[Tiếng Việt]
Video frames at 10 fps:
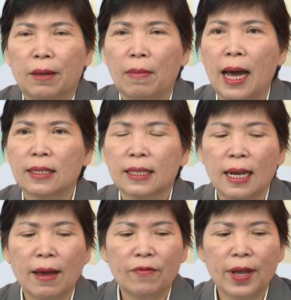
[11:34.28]
bạn sẽ
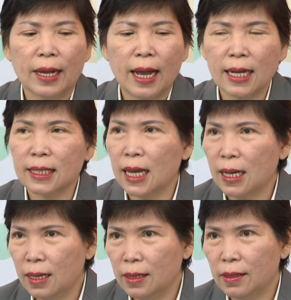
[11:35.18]
làm việc hăng say
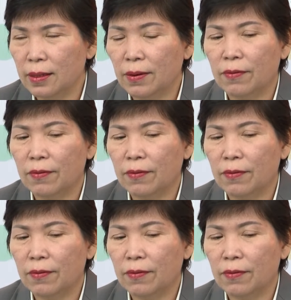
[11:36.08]
hơn